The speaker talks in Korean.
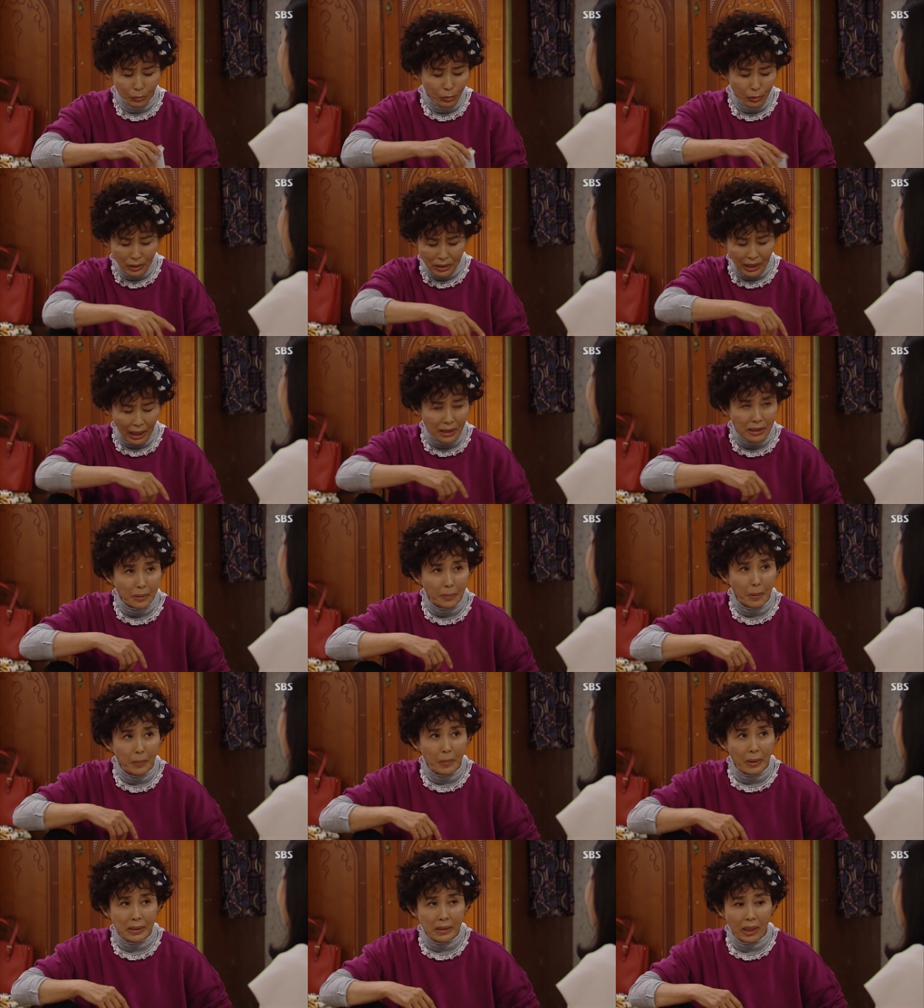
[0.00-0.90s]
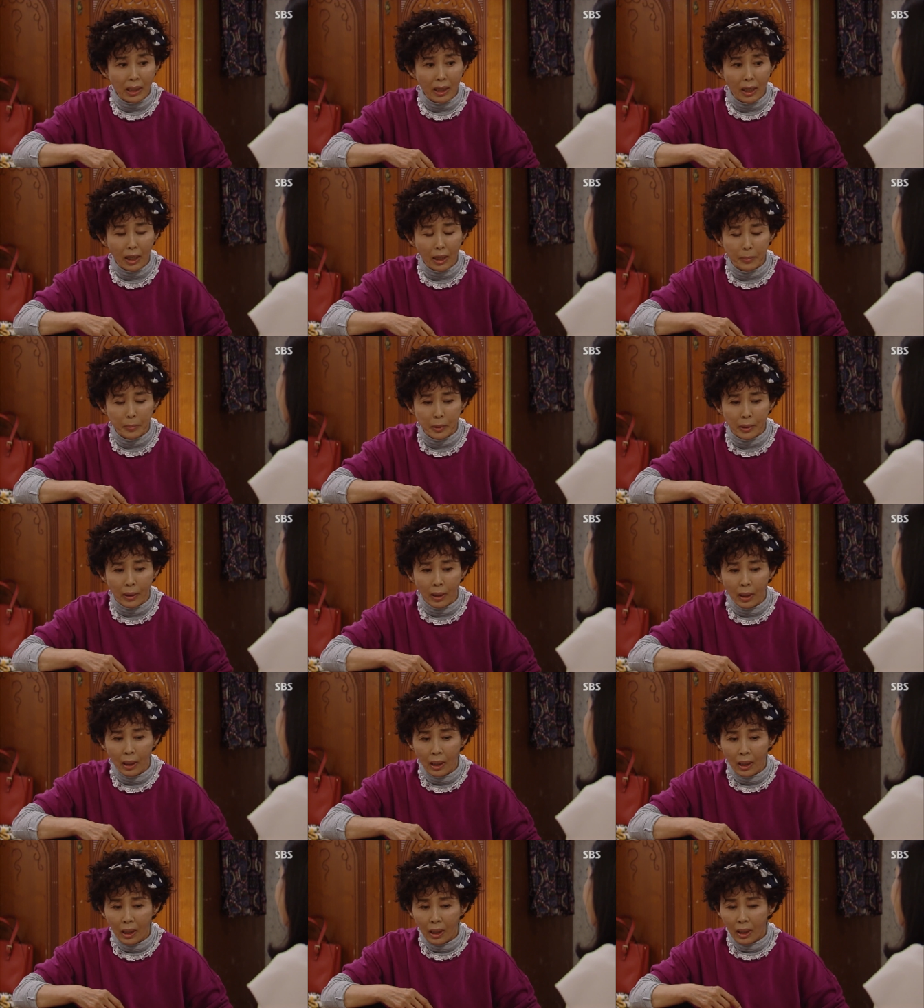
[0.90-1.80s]
우리 장서방만 생각하면
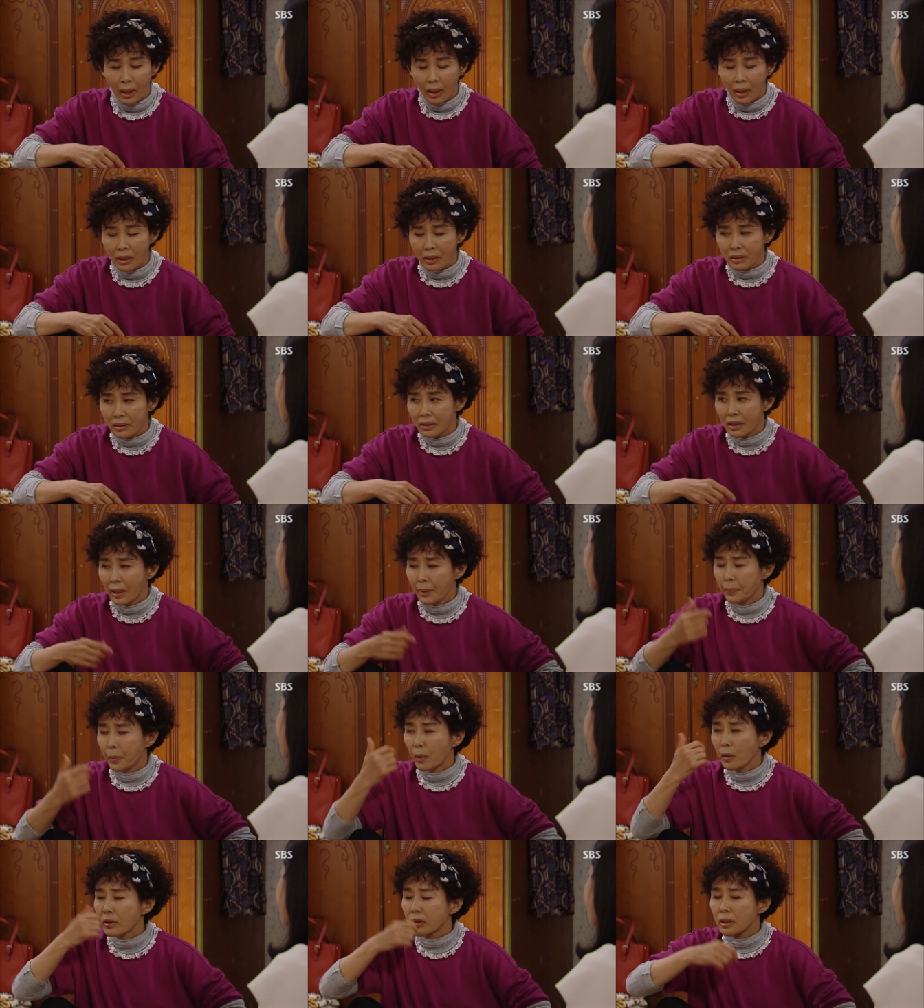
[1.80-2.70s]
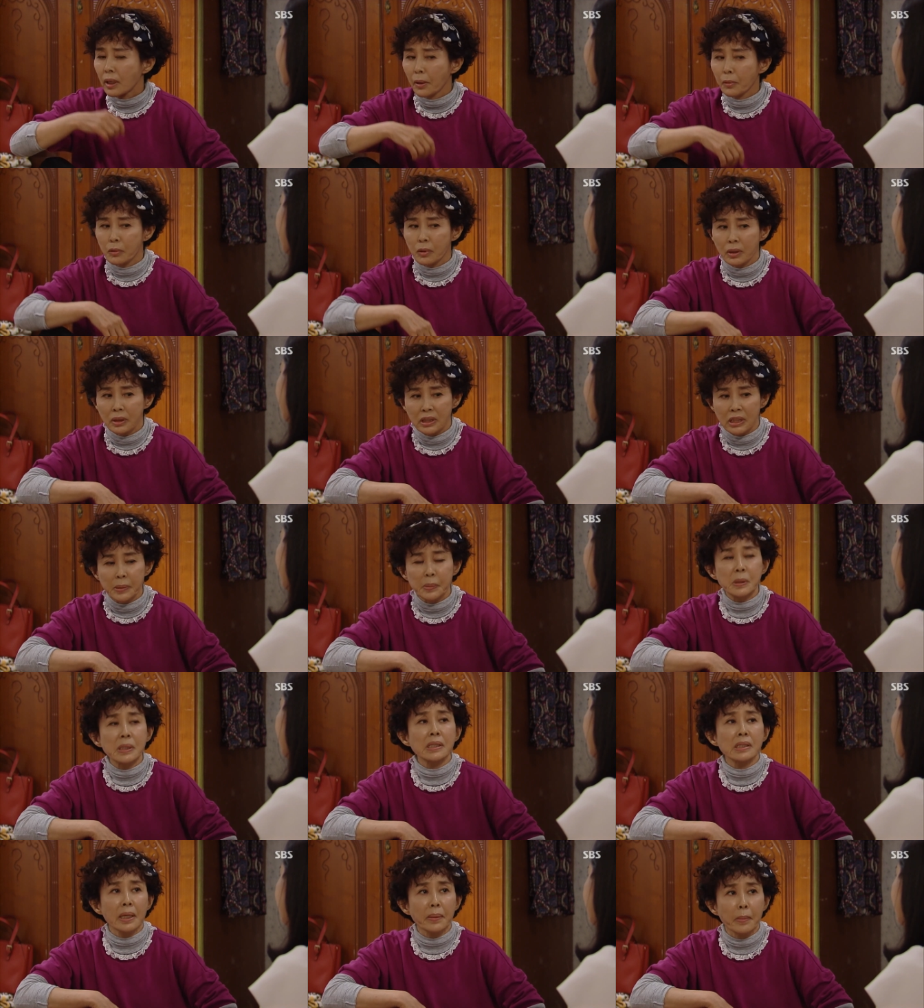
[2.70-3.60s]
내 멀크라고 그래
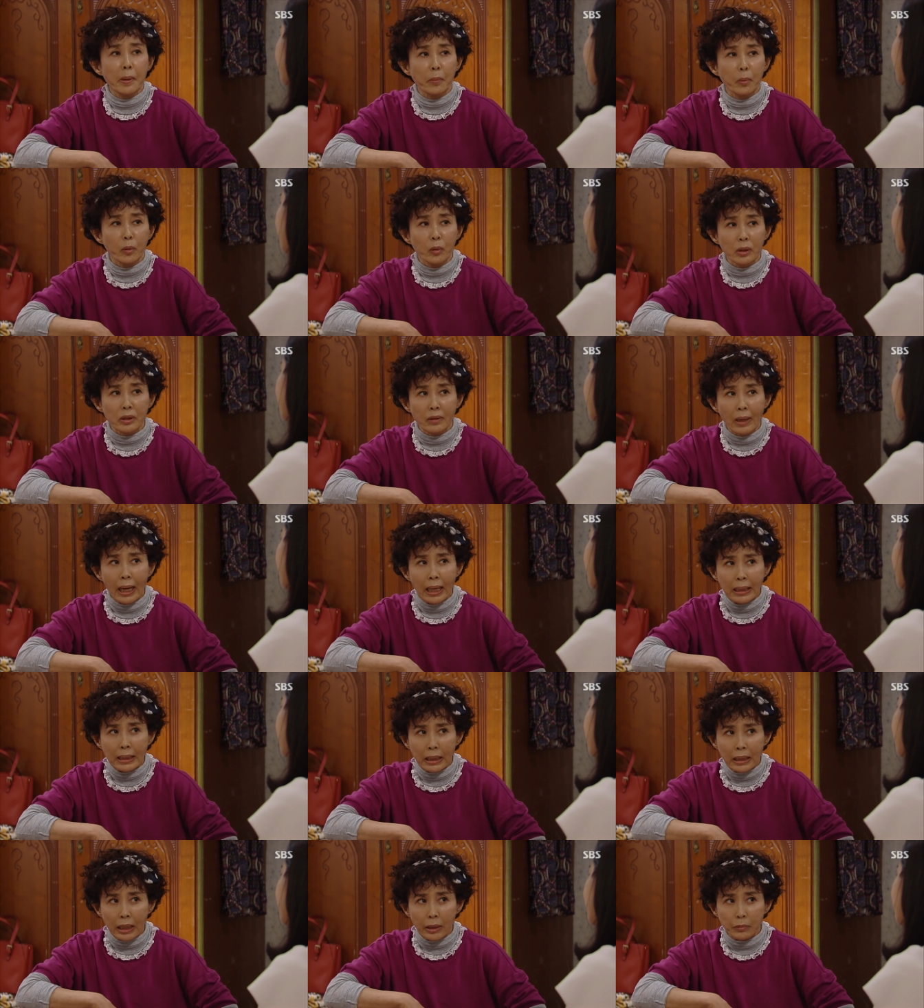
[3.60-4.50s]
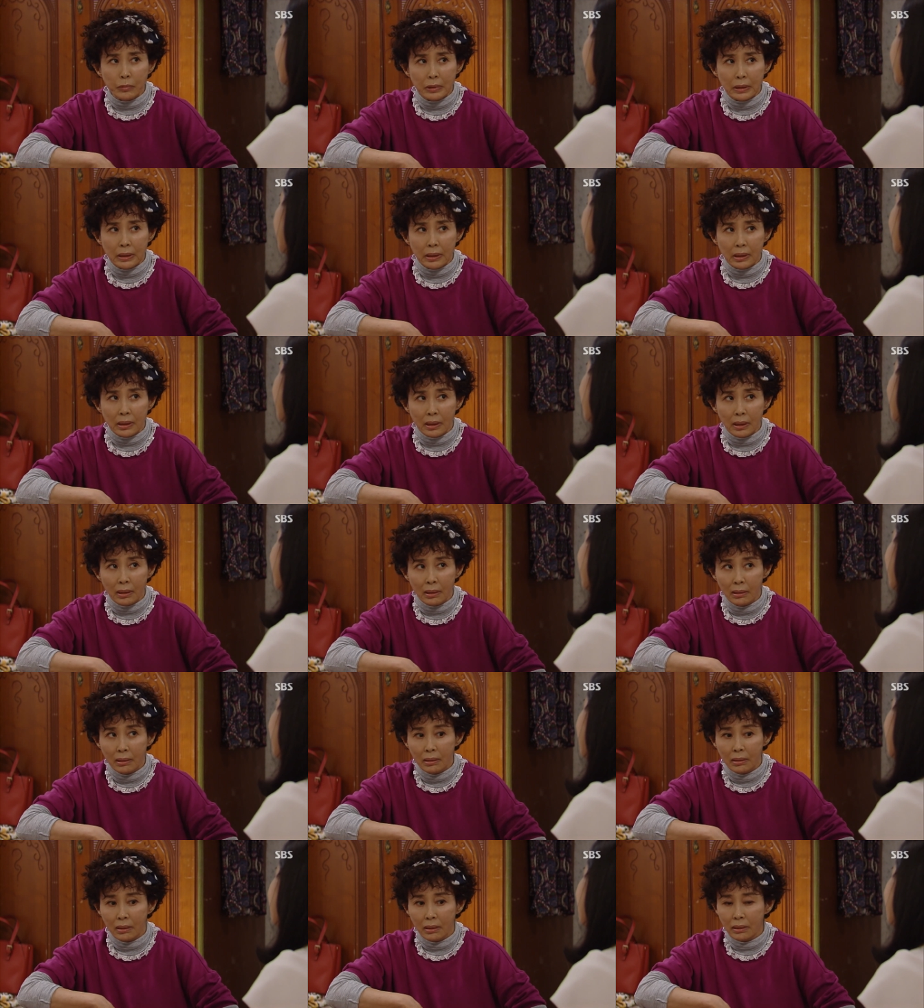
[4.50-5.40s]
집신 삼아 보니까 안 아까운디.
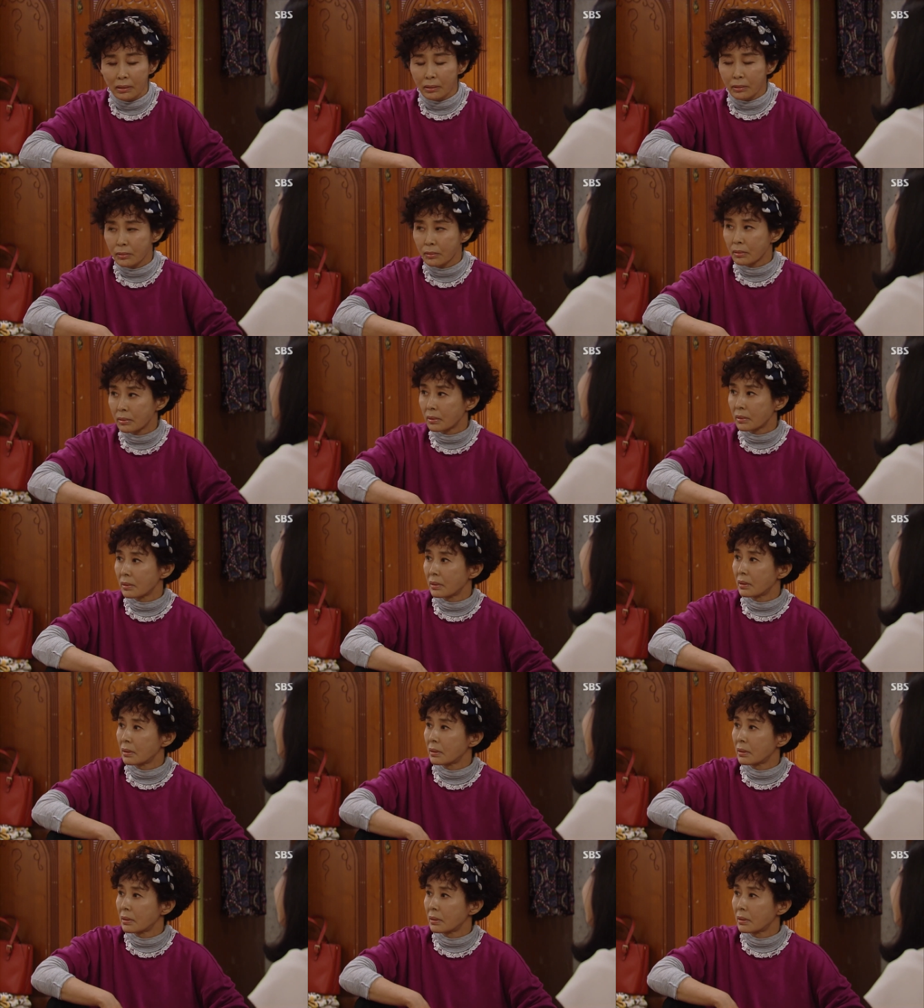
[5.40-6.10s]
아이고